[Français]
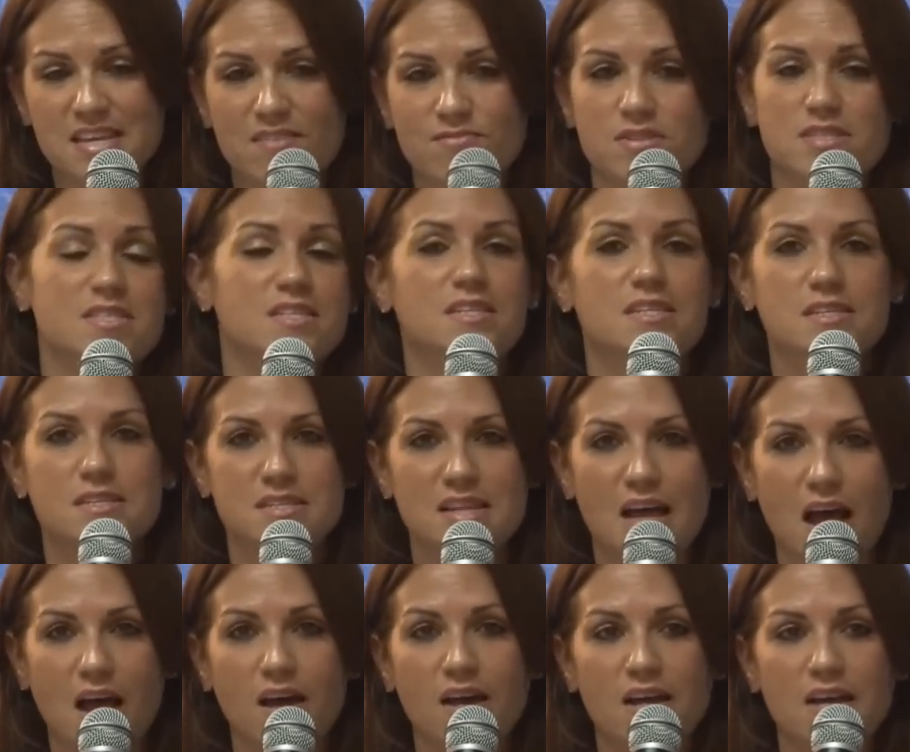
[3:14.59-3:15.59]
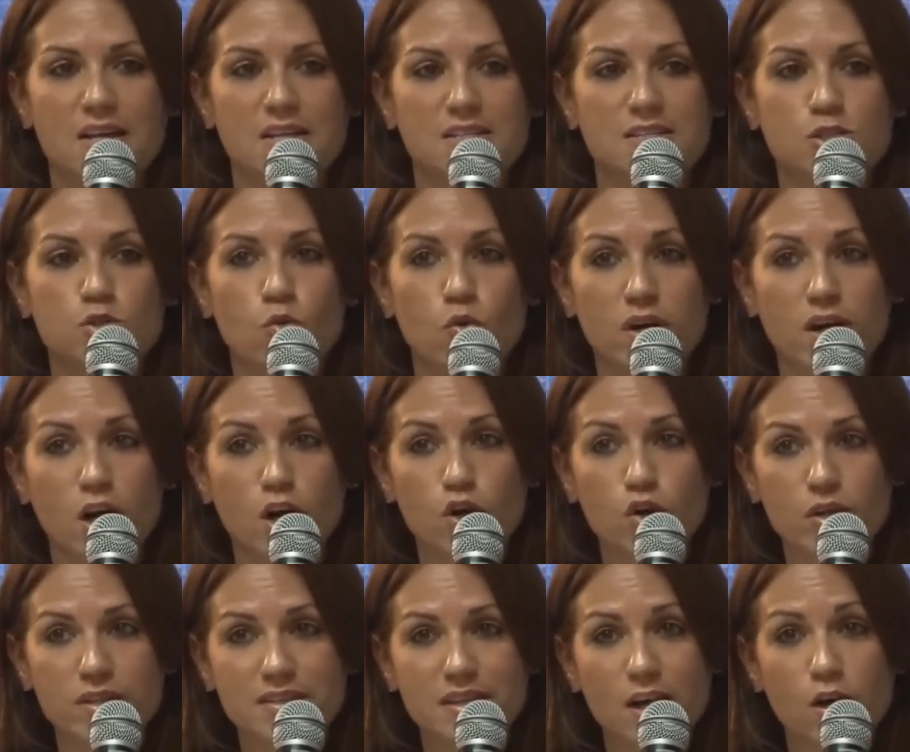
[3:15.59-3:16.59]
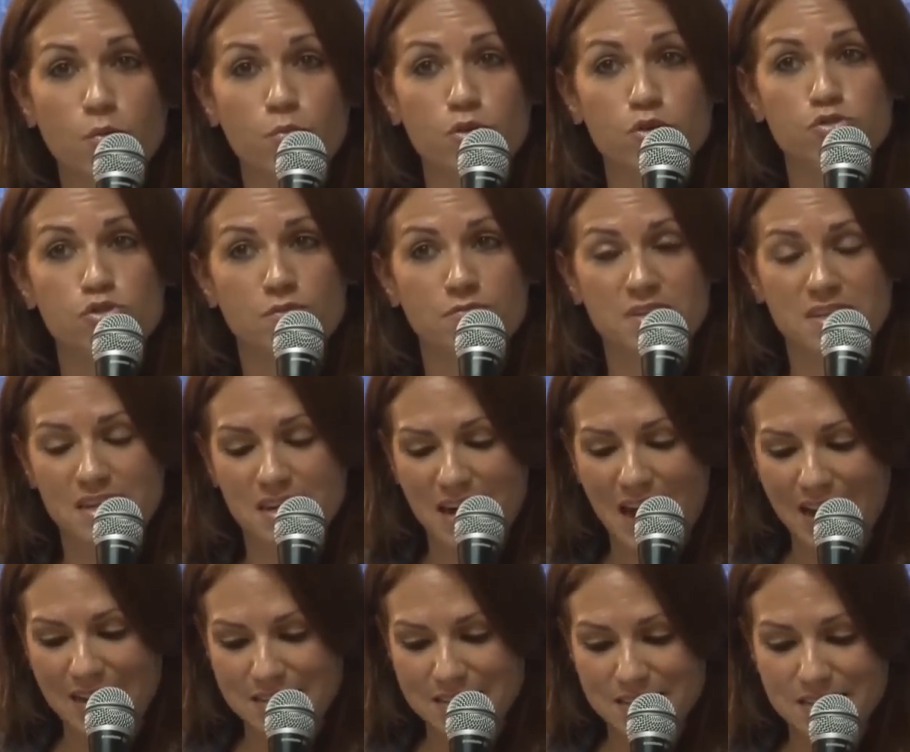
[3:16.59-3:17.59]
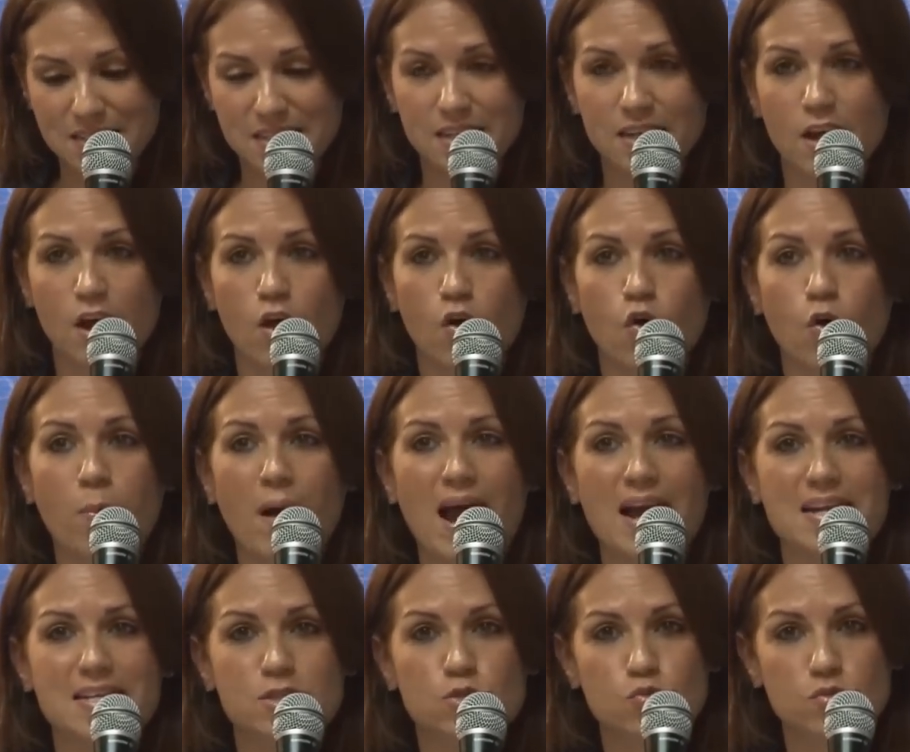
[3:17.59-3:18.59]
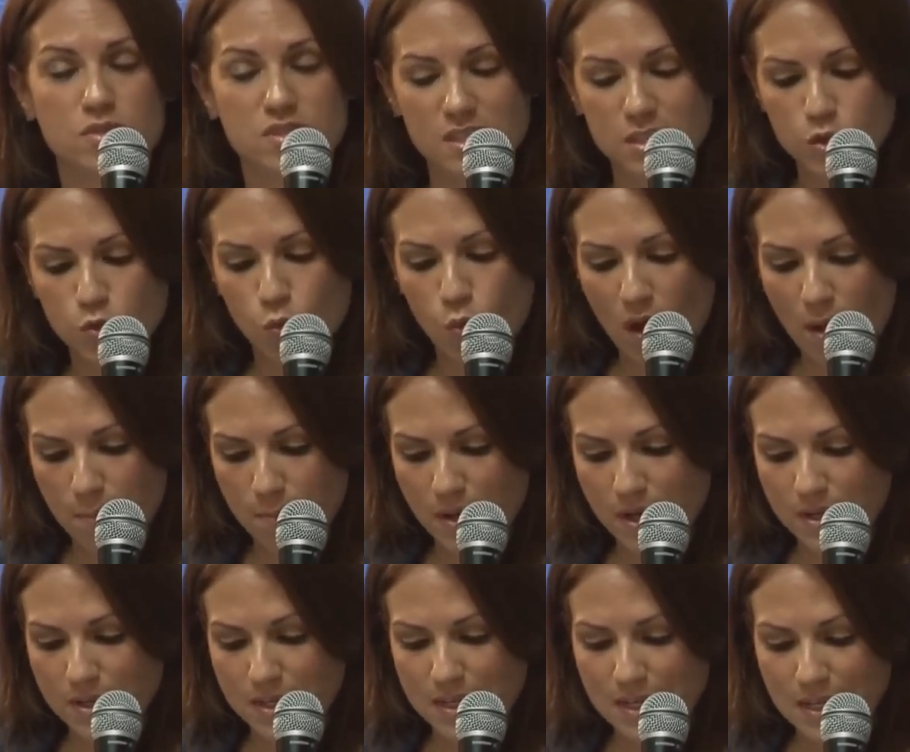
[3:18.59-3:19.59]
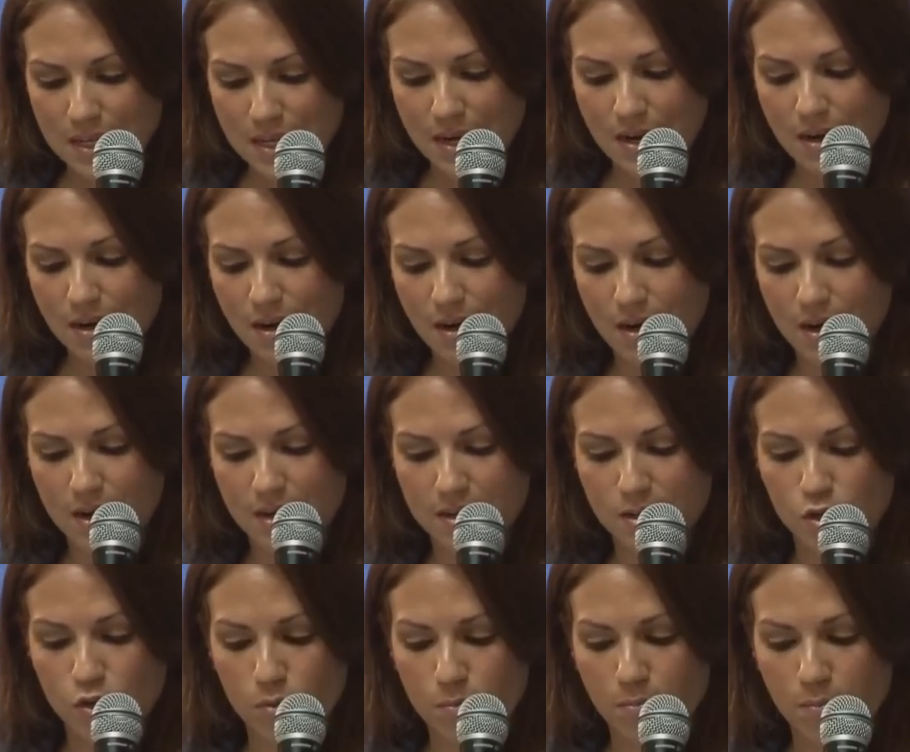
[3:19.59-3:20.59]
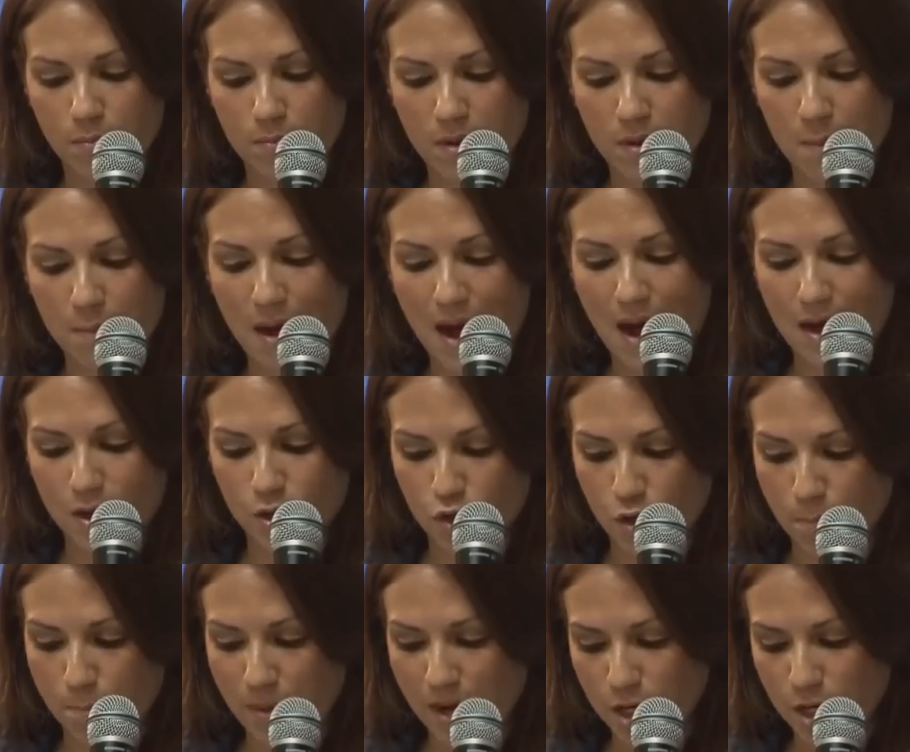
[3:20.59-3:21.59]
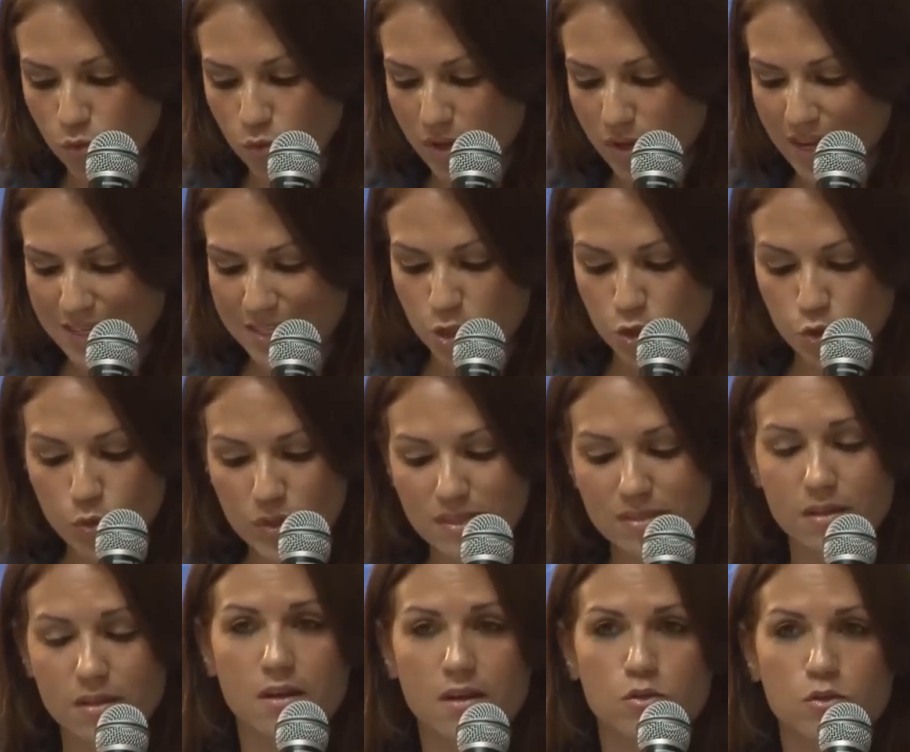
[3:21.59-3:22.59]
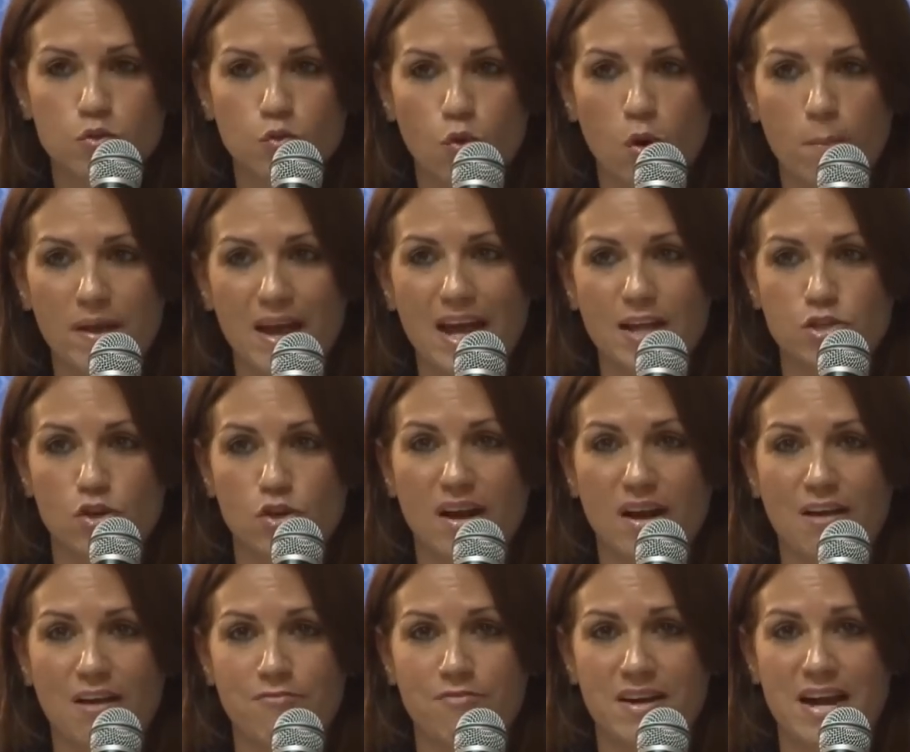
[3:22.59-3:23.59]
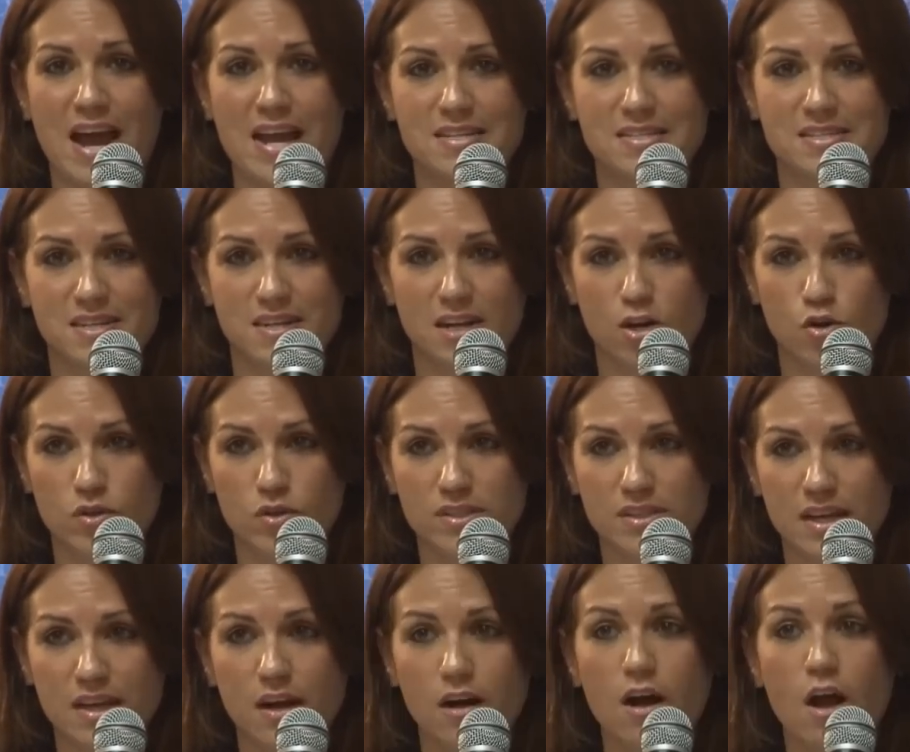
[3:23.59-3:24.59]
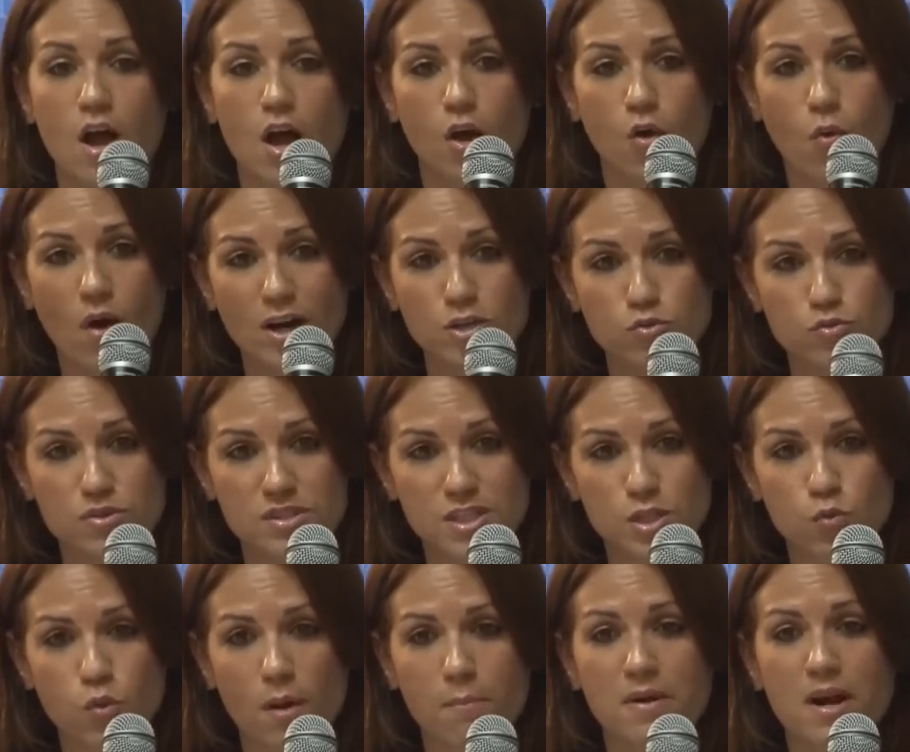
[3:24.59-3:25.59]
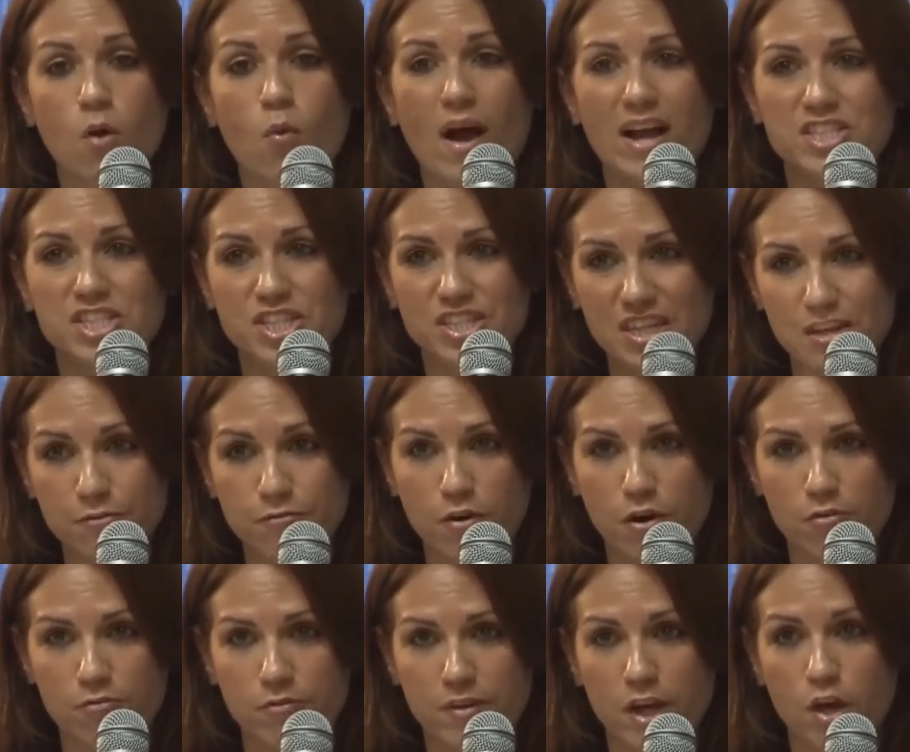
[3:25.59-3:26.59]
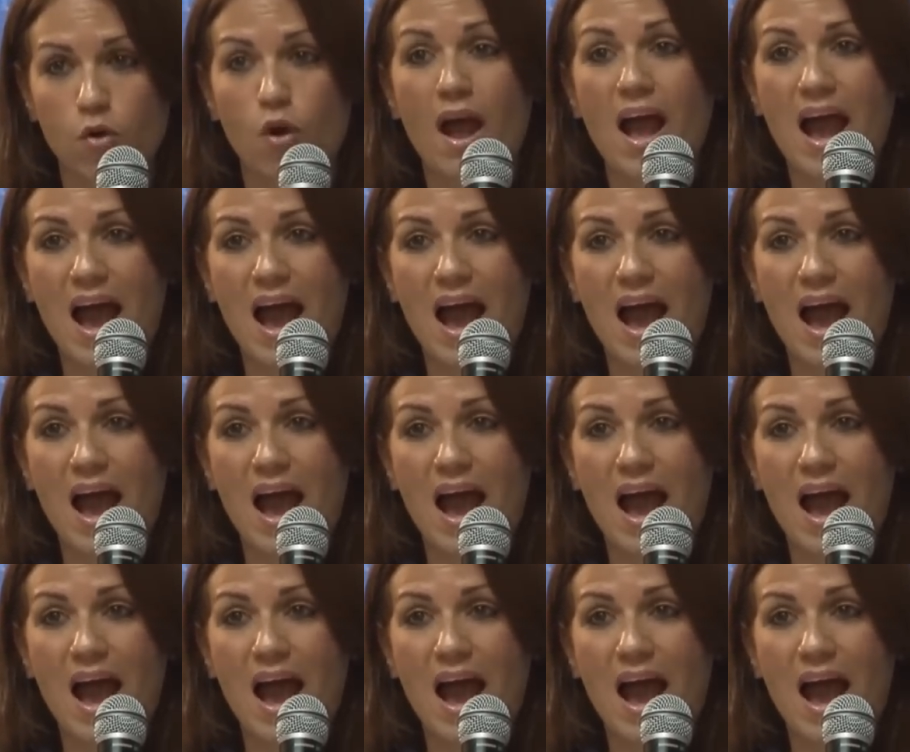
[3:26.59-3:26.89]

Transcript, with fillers: Ça veut dire qui ça Si vous en Angleterre venir en Haïti, Haïti, Haiti, aller sur le site web qui est là, que ban nou gen 8 tout opérateur qui vend Haïti en Angleterre, ou al sous site web ou acheter forfait.